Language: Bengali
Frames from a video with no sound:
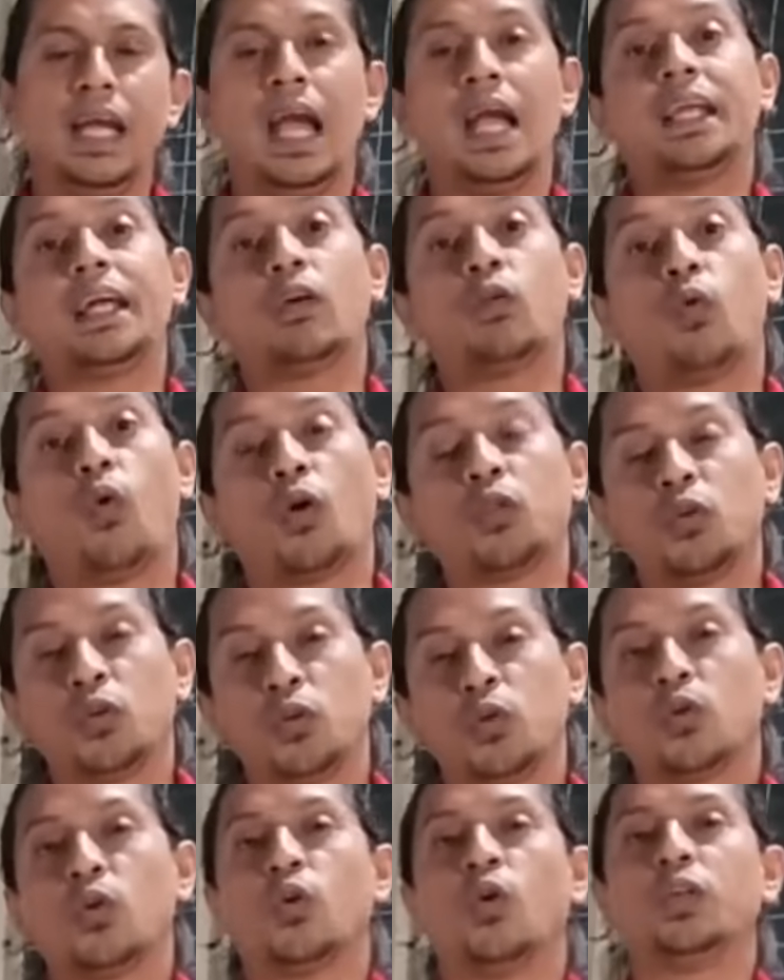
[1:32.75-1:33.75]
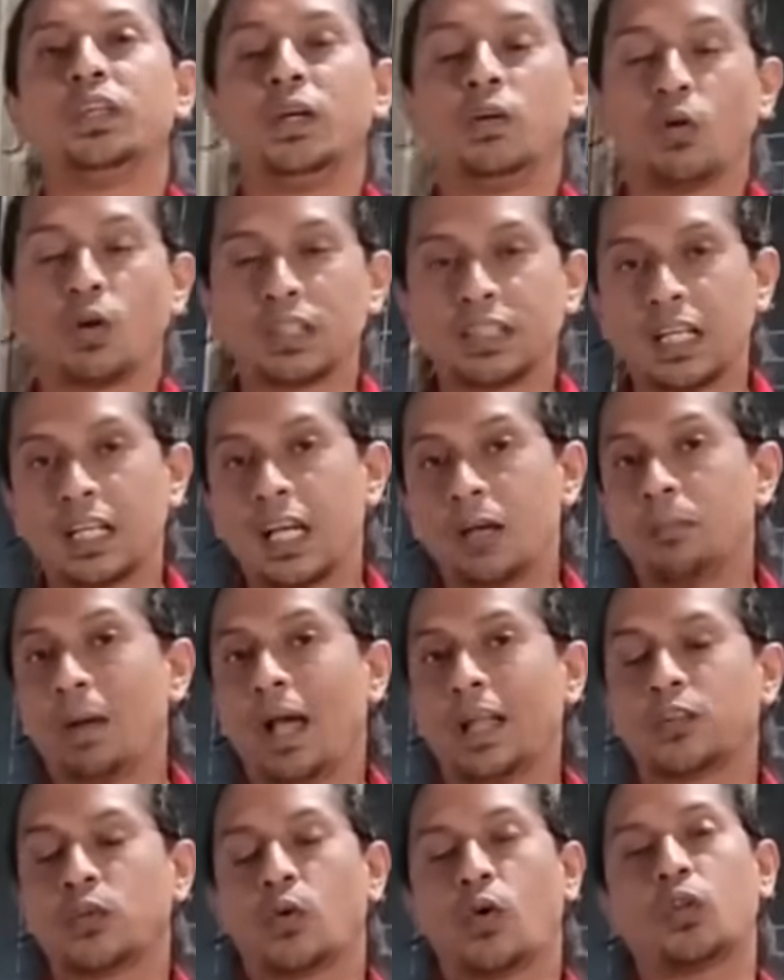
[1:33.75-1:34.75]
এটা কতটুকু ক্ষতি করেছে কিংবা
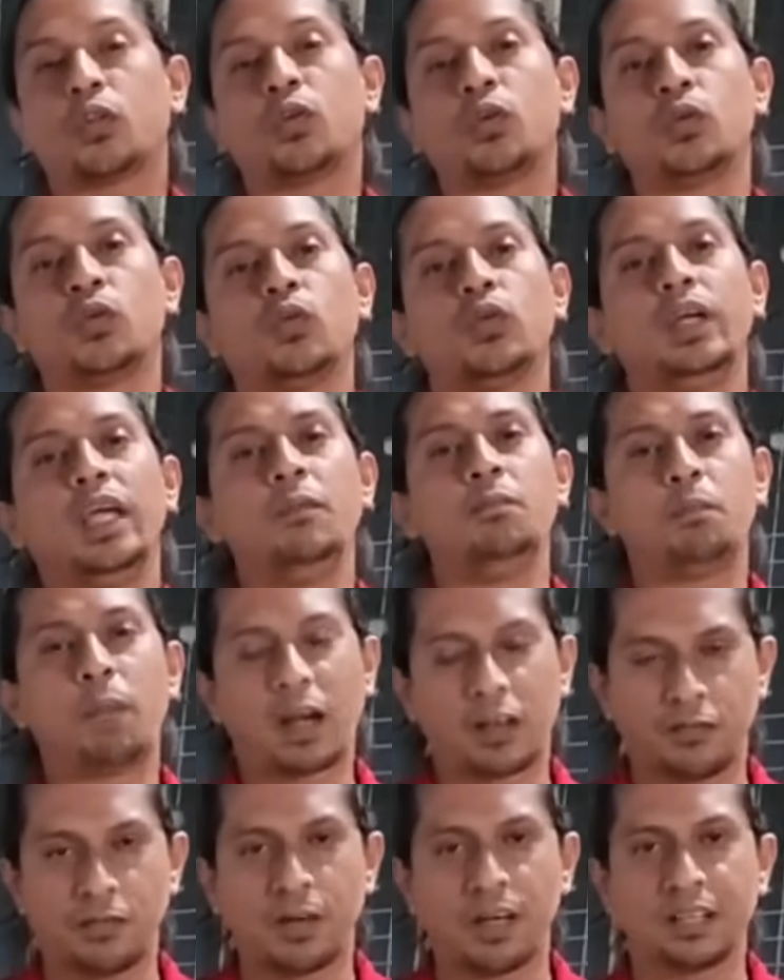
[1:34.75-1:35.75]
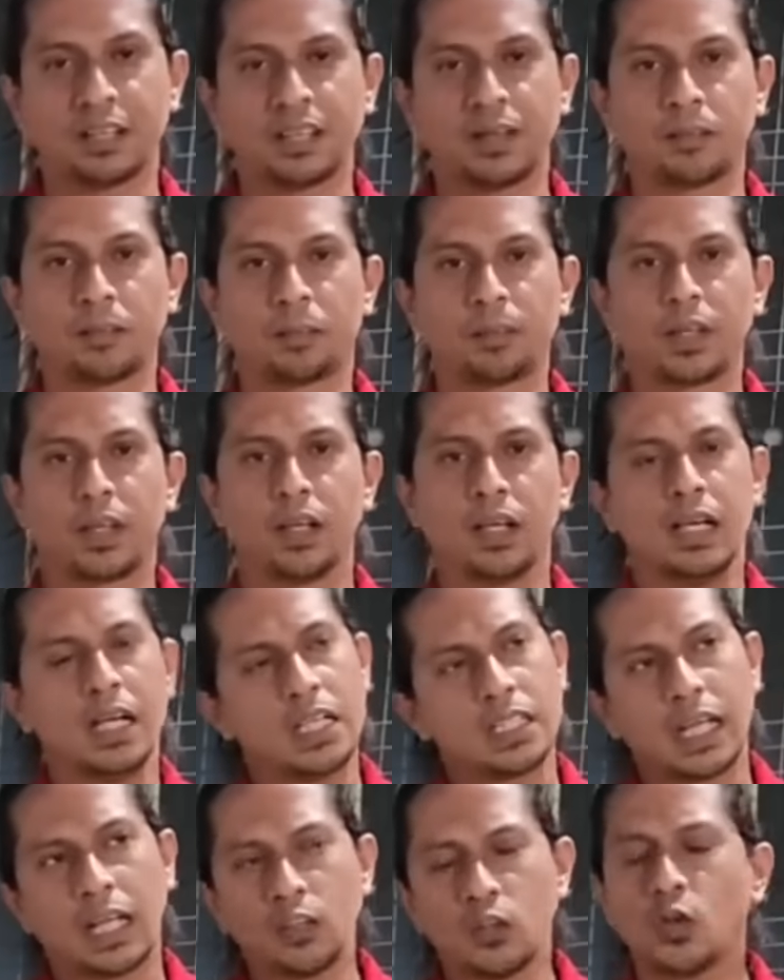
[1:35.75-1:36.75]
এত কতটুকু ইম্প্যাক্ট ফেলেছে
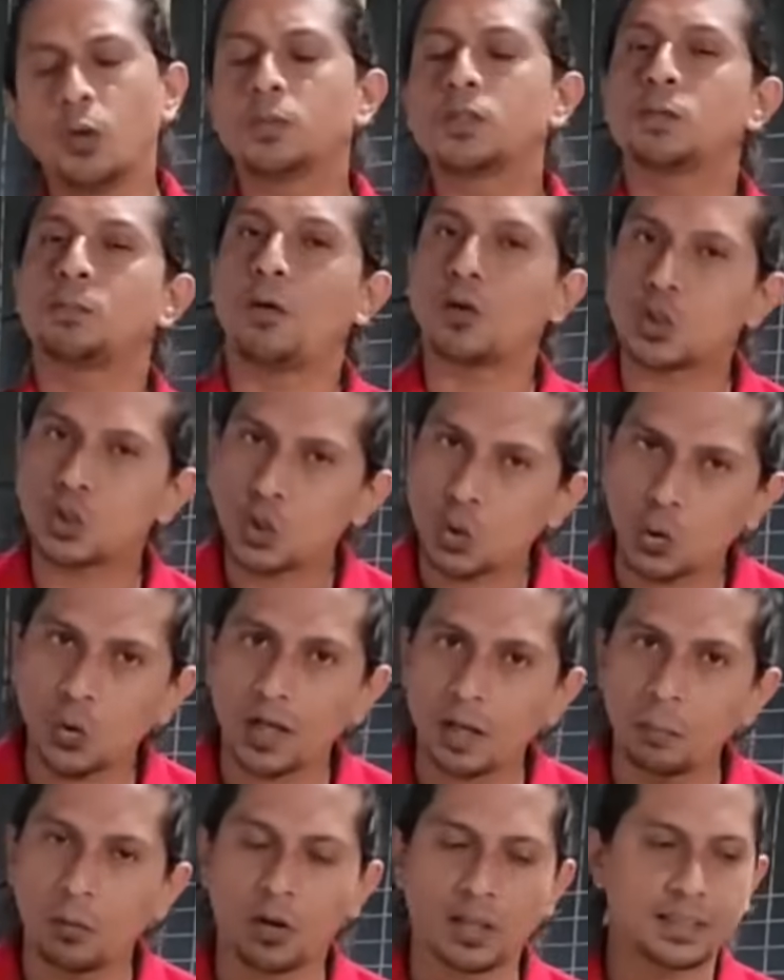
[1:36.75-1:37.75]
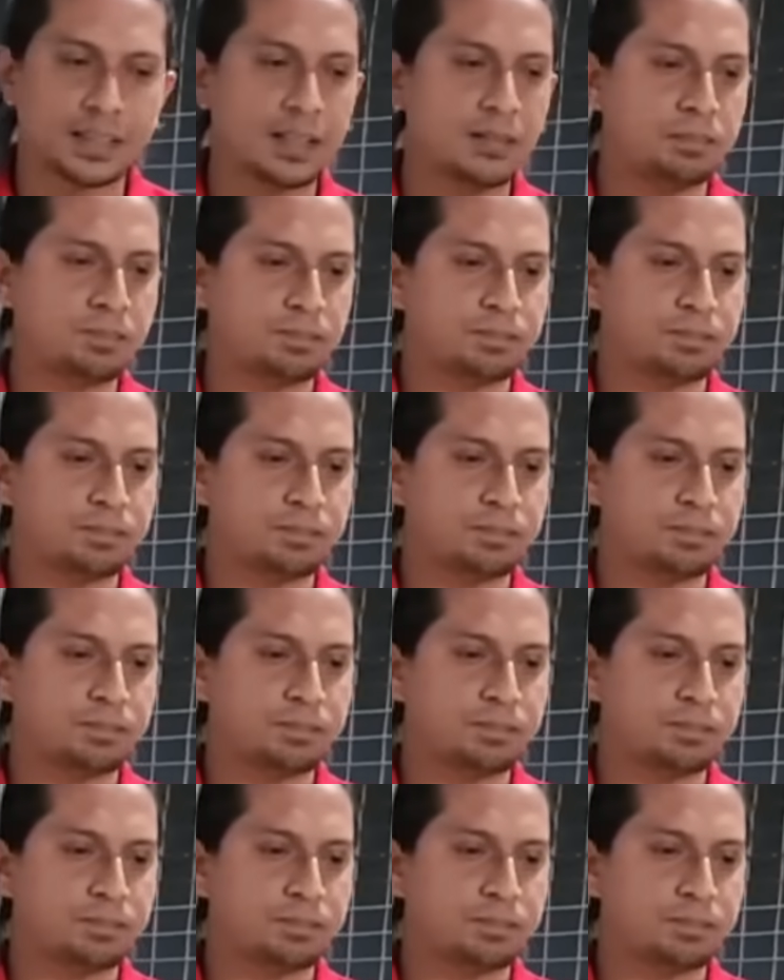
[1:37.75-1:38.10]
শান্ত খুব স্পষ্ট করেই বলেছেন